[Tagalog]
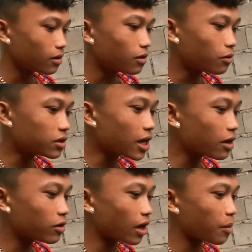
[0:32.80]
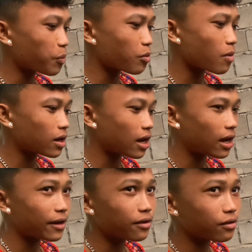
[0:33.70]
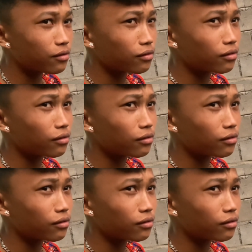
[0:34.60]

Unsay luy ay pong maglagay dong?